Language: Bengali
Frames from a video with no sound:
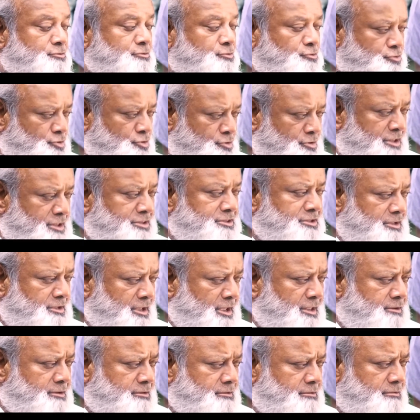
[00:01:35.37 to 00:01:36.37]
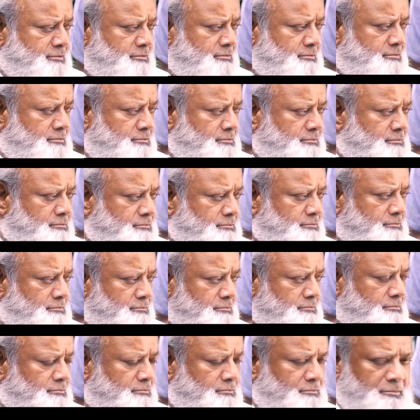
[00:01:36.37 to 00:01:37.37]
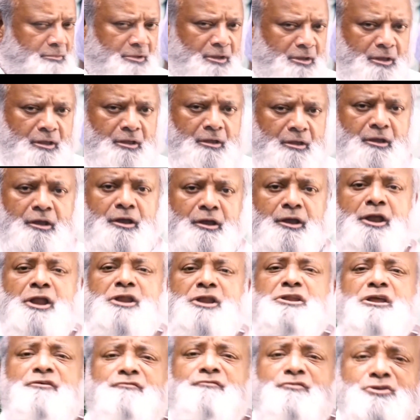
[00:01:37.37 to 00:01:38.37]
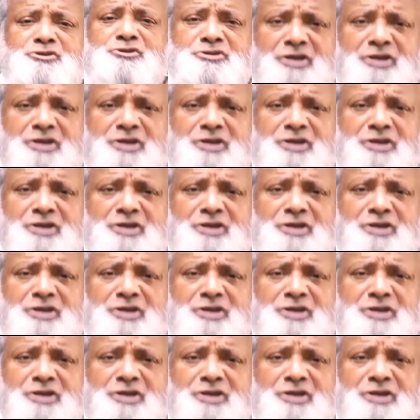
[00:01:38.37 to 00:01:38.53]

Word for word: উত্তর দরকার ইন্টারভিউ